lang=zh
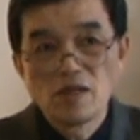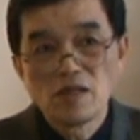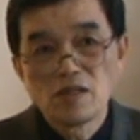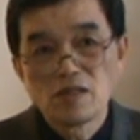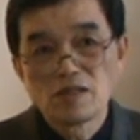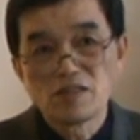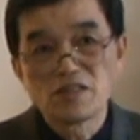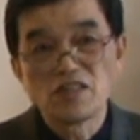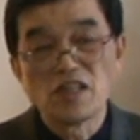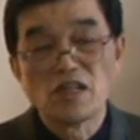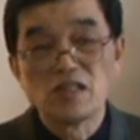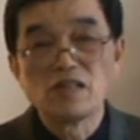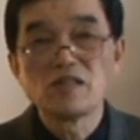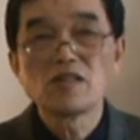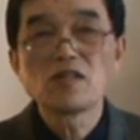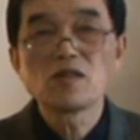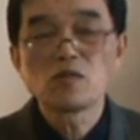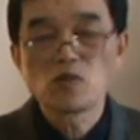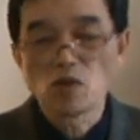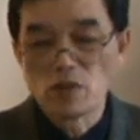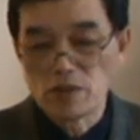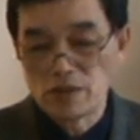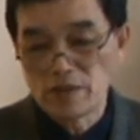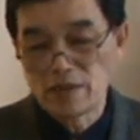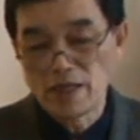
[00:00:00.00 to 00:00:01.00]
神的
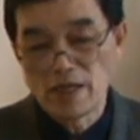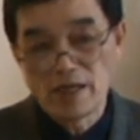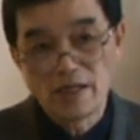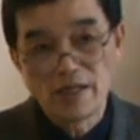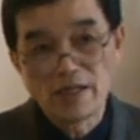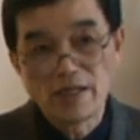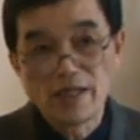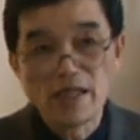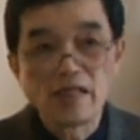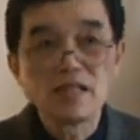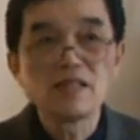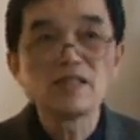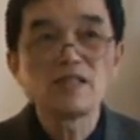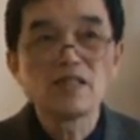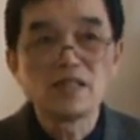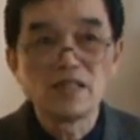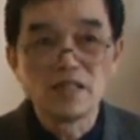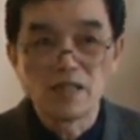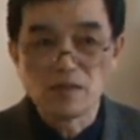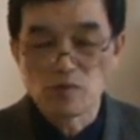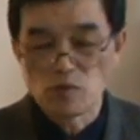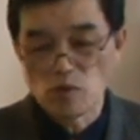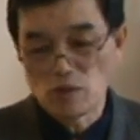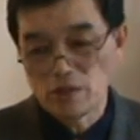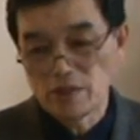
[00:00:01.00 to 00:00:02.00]
存在、灵体
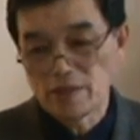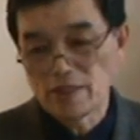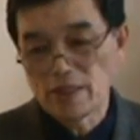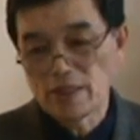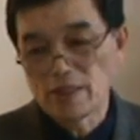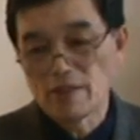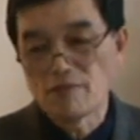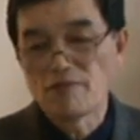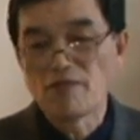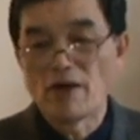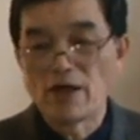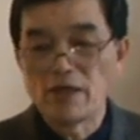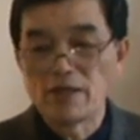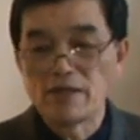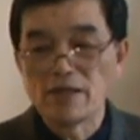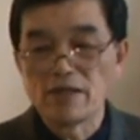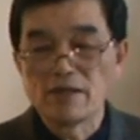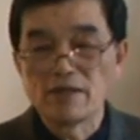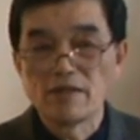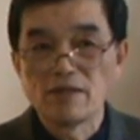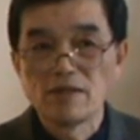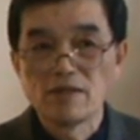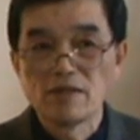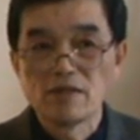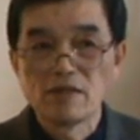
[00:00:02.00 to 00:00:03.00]
的存在的反应。
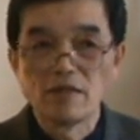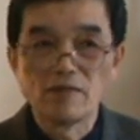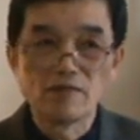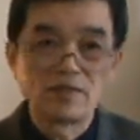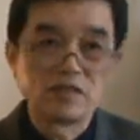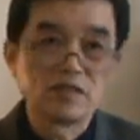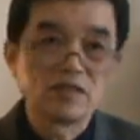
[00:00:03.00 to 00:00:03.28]
那么